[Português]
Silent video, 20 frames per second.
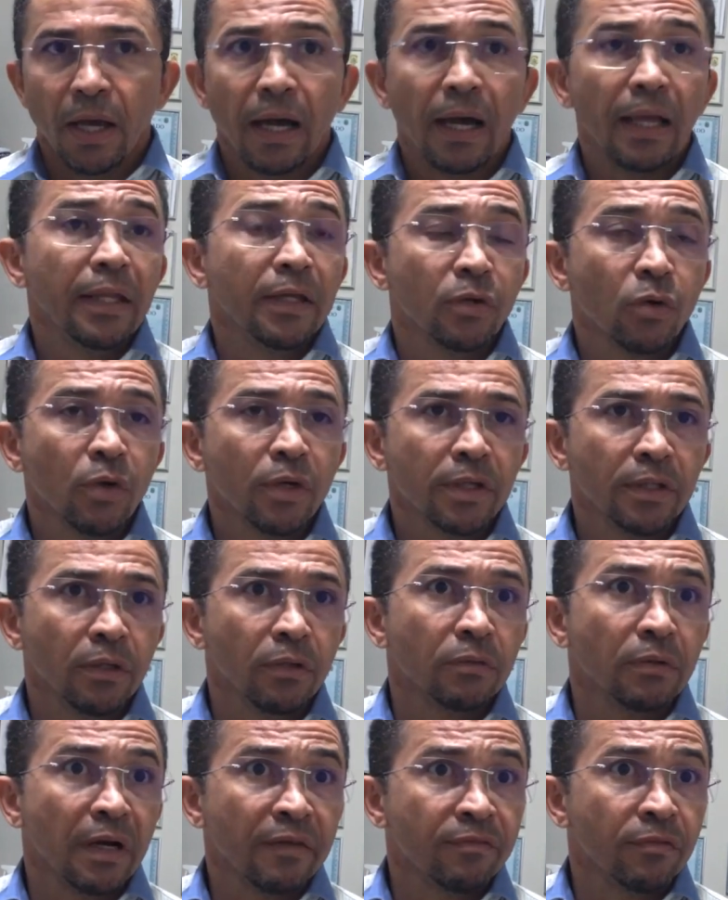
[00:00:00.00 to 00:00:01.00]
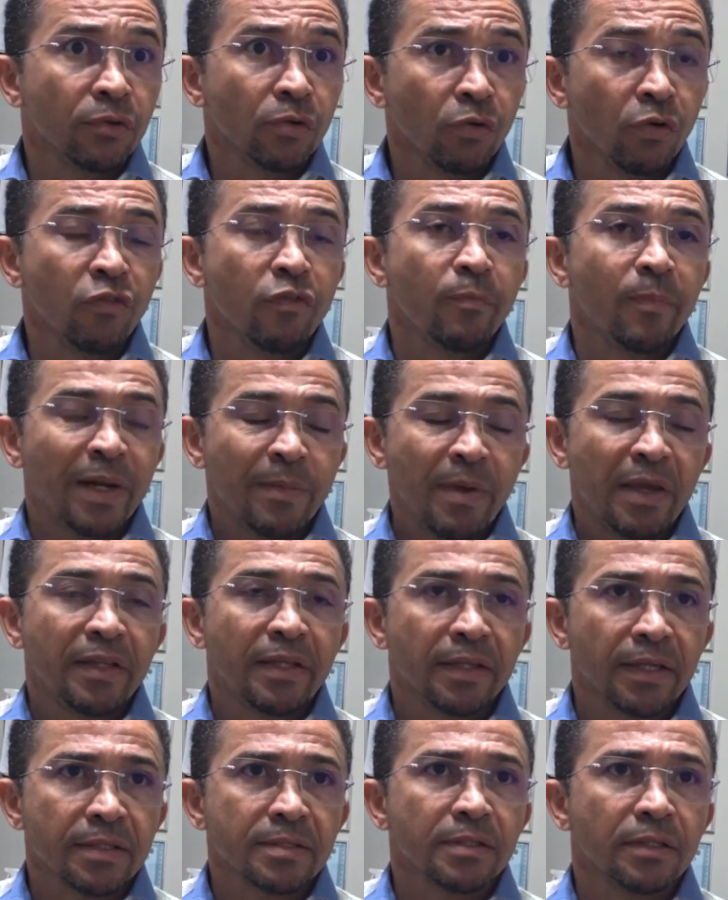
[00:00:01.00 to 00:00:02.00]
Alegou que não, não houve
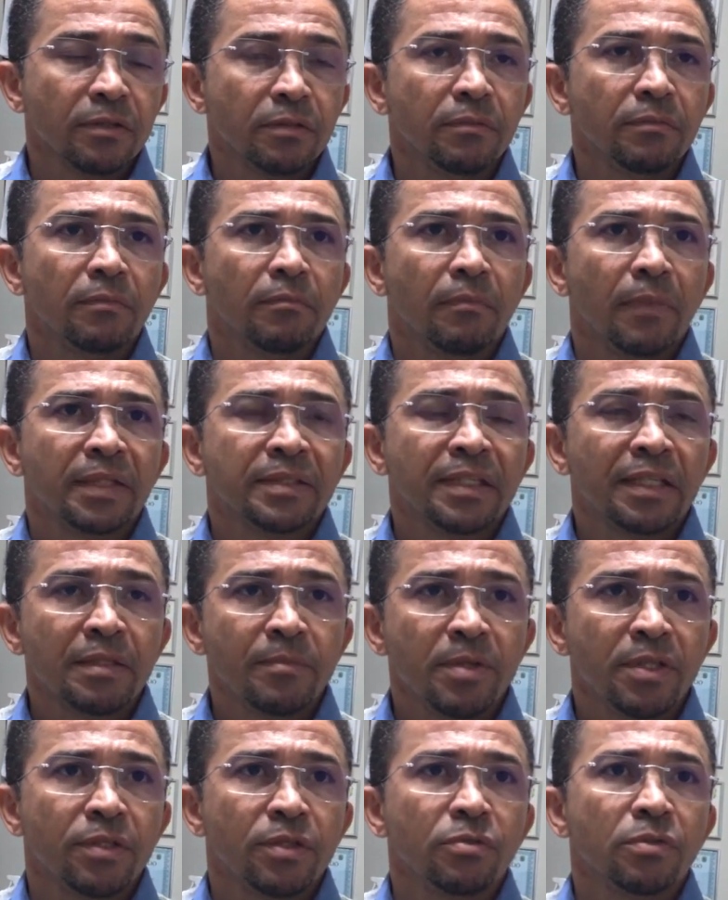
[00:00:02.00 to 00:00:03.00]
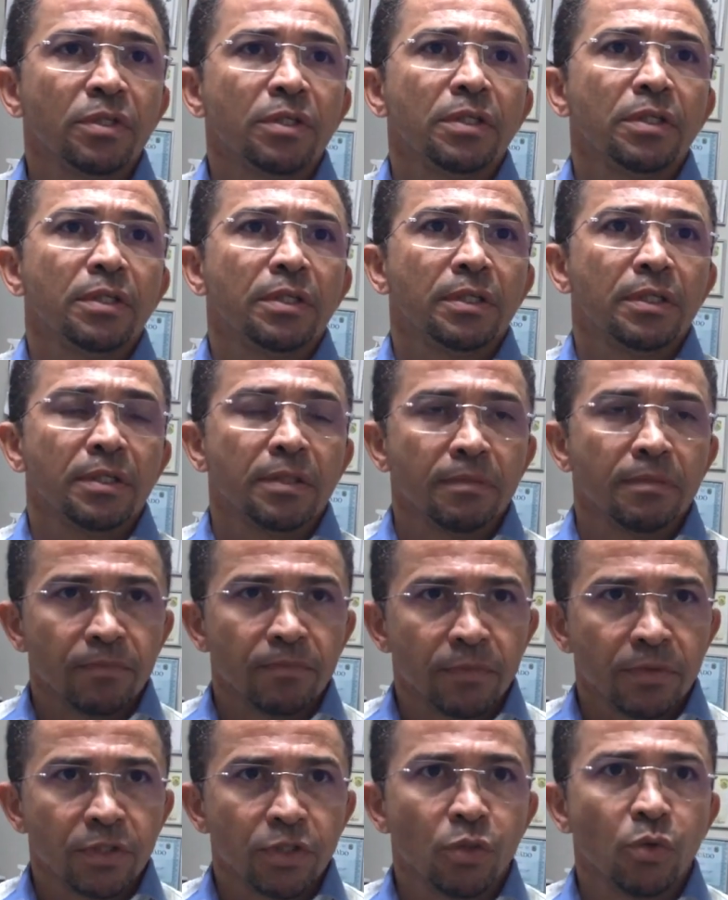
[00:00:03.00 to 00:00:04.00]
premeditação, mas admitiu que
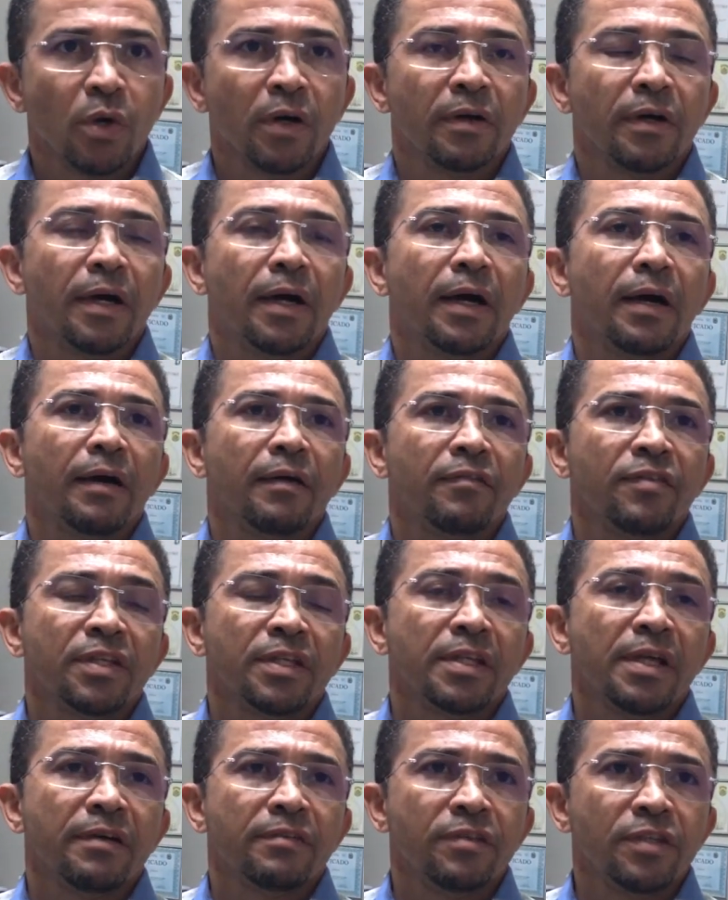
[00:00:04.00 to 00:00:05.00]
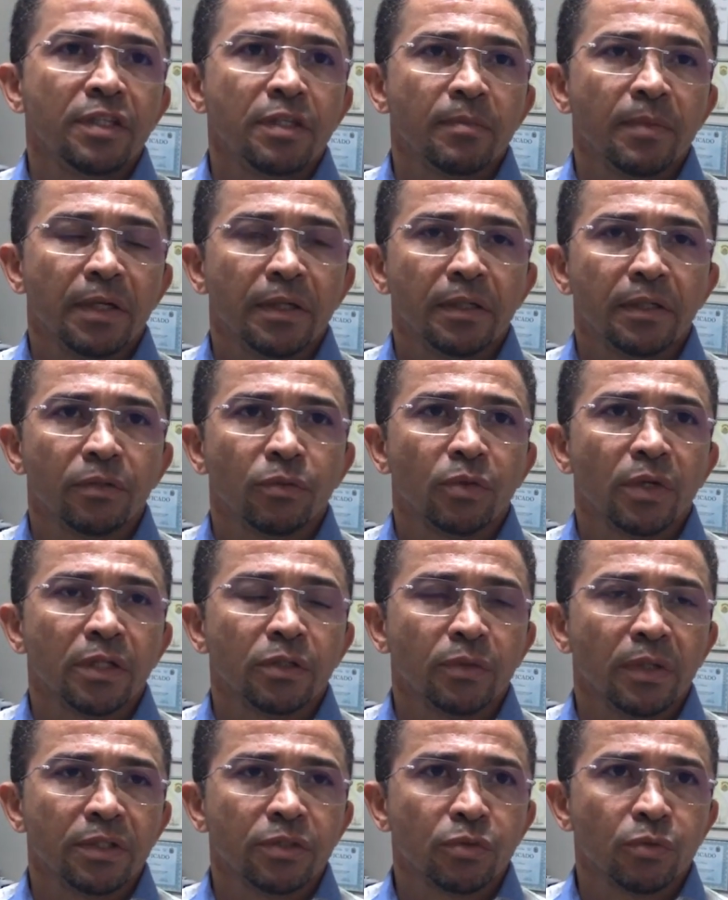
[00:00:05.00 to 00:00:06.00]
tirou a, a vida da vítima
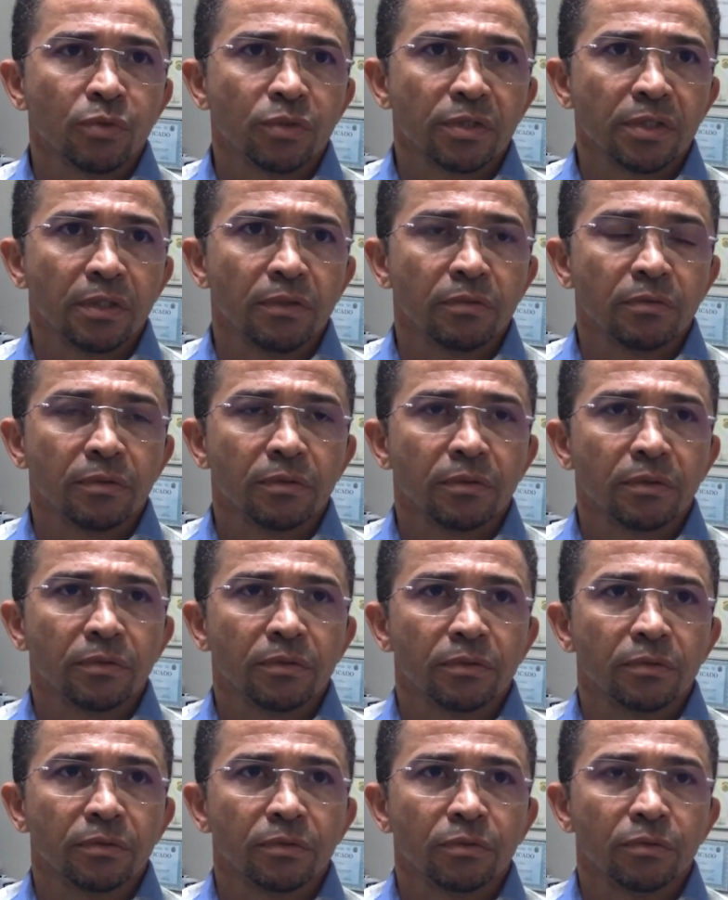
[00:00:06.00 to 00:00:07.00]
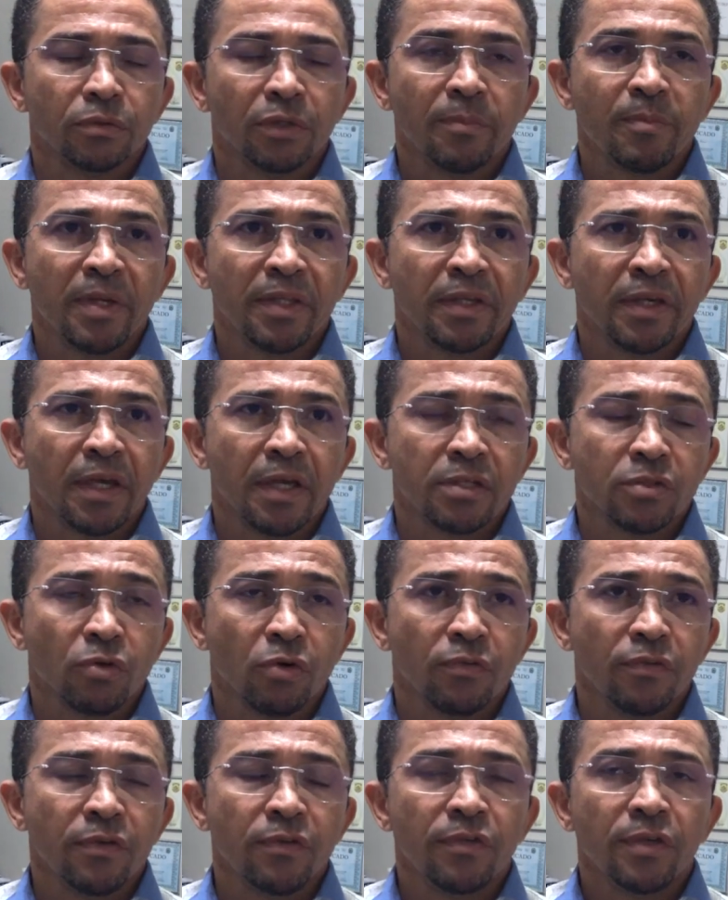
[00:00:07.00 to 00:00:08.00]
durante uma discussão no, no ambiente em que eles
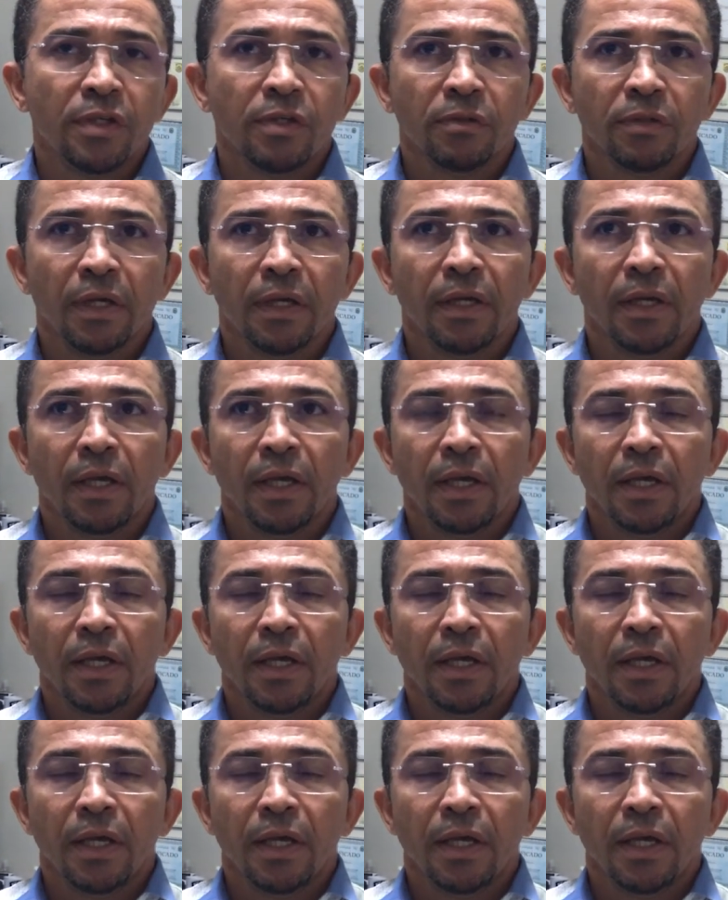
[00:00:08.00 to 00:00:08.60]
conviviam. Né?